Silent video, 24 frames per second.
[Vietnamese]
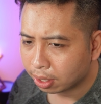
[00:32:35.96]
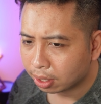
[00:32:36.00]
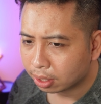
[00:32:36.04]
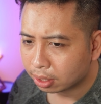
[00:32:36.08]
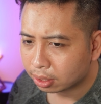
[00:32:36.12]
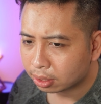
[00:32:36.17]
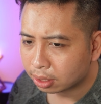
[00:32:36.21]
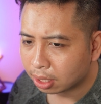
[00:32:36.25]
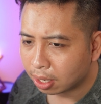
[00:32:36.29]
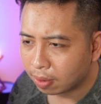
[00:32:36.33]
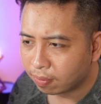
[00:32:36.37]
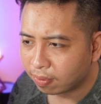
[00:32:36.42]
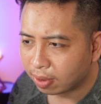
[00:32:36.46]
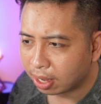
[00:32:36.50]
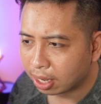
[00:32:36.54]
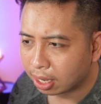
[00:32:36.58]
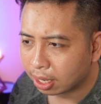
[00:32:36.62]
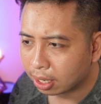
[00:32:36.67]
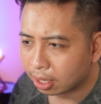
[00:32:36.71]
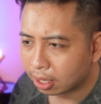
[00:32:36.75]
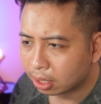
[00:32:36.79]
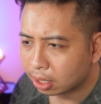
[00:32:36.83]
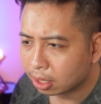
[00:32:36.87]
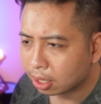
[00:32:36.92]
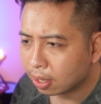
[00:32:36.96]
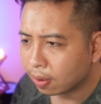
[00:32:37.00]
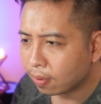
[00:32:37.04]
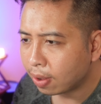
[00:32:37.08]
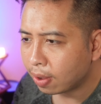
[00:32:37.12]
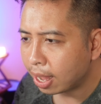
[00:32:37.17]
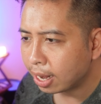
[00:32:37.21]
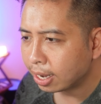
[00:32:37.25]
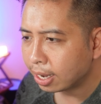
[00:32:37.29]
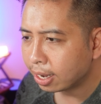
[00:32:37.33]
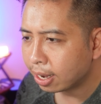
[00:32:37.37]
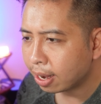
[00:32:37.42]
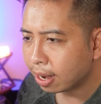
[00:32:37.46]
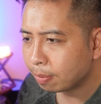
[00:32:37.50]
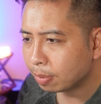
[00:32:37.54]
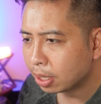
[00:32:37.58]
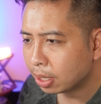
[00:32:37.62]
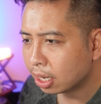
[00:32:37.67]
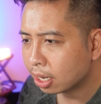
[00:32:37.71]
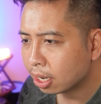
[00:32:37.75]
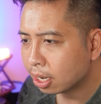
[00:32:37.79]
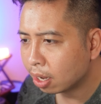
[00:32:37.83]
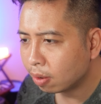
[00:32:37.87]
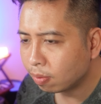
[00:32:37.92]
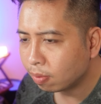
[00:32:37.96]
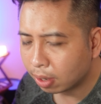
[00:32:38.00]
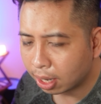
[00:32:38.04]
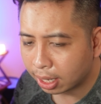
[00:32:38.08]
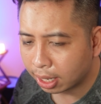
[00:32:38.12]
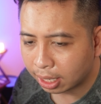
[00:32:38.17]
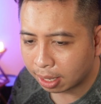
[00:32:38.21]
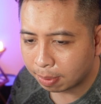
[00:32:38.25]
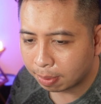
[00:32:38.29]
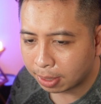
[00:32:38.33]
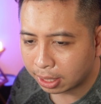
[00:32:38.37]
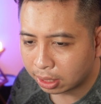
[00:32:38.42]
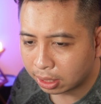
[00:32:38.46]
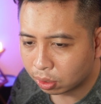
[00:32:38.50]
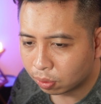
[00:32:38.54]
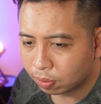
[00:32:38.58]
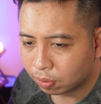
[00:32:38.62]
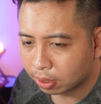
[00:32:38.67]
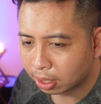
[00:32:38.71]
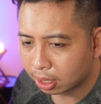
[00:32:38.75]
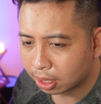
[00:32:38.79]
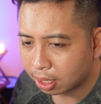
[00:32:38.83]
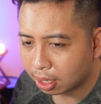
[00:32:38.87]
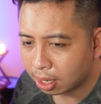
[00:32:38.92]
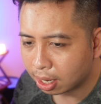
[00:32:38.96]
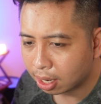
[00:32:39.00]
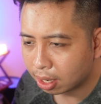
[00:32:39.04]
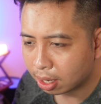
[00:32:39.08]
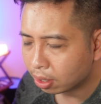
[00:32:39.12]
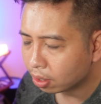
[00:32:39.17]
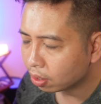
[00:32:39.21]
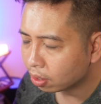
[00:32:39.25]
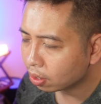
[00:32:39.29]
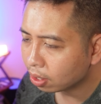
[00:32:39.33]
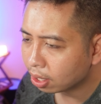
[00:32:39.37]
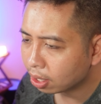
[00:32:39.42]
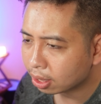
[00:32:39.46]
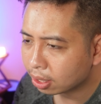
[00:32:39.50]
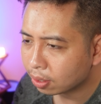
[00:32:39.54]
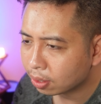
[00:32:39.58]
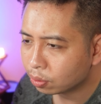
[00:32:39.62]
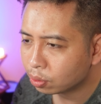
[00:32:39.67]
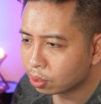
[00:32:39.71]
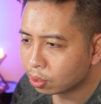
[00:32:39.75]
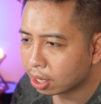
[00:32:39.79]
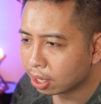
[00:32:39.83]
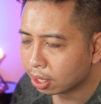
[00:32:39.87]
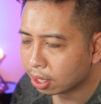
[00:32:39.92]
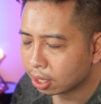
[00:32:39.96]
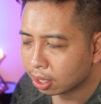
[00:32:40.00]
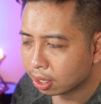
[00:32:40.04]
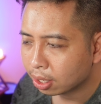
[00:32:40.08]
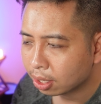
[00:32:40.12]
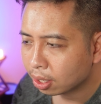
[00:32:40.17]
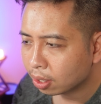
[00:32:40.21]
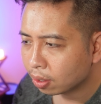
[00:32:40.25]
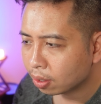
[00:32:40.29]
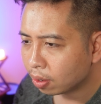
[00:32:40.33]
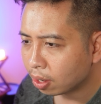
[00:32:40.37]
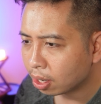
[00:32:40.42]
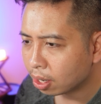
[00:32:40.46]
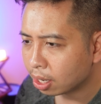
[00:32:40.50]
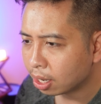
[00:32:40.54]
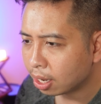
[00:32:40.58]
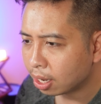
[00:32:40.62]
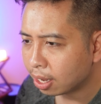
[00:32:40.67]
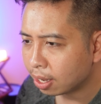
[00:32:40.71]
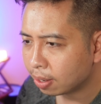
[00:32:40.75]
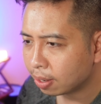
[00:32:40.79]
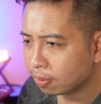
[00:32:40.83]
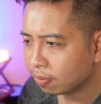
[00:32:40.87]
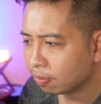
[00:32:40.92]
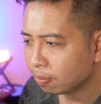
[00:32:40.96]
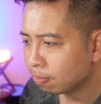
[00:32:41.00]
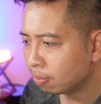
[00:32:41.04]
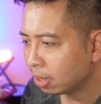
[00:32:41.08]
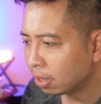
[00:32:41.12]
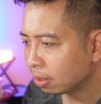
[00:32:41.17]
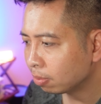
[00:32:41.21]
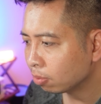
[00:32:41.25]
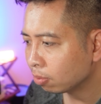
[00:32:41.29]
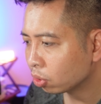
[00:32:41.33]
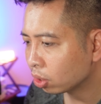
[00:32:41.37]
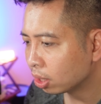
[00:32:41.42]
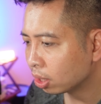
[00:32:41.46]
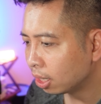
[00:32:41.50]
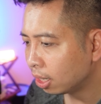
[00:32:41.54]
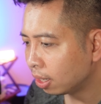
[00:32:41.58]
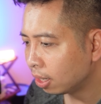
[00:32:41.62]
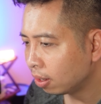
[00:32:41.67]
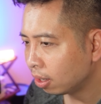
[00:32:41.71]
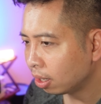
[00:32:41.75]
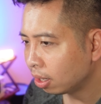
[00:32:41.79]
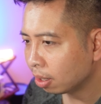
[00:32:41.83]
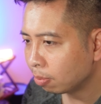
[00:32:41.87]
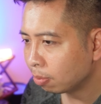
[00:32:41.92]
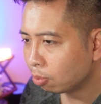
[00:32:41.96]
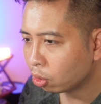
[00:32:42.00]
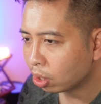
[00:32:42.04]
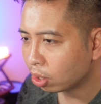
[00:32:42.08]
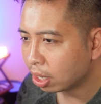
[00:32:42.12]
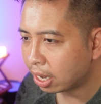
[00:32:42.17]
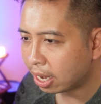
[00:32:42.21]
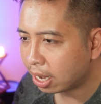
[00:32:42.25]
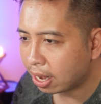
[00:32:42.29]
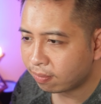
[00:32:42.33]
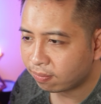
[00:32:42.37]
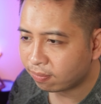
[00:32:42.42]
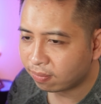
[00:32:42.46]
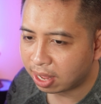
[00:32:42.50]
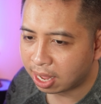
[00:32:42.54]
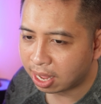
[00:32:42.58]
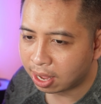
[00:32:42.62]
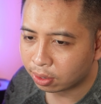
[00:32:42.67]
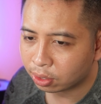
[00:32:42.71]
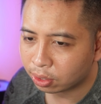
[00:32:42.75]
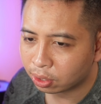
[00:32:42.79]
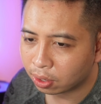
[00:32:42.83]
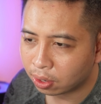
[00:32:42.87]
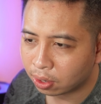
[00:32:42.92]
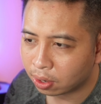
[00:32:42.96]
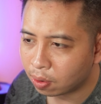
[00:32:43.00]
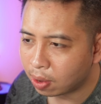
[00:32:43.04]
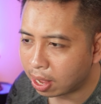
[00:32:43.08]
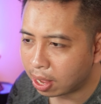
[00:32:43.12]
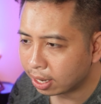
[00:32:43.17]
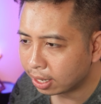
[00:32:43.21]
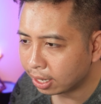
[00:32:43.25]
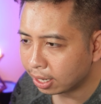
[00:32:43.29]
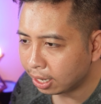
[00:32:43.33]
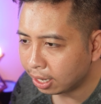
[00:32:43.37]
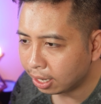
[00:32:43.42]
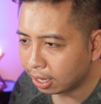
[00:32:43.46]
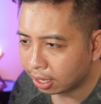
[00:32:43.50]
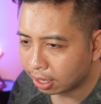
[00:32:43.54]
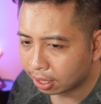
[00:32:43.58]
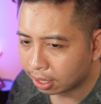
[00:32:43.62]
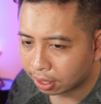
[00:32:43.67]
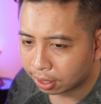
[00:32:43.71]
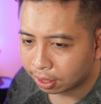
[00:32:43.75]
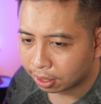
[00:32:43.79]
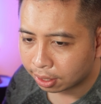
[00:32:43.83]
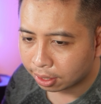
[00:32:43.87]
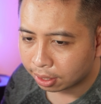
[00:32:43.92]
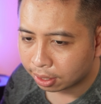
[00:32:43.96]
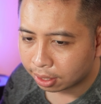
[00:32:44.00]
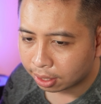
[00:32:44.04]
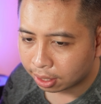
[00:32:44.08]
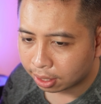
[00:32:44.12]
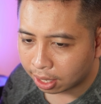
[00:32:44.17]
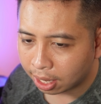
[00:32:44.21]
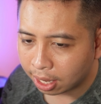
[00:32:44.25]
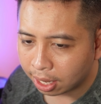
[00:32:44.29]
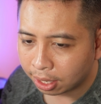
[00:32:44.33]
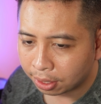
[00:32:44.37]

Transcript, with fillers: sẽ phải như kiểu 2 đến 5 g không anh em hay dùng ấy thế là nó là tiêu chuẩn hoặc là mix một tí 105 vào cho nó loãng đi đấy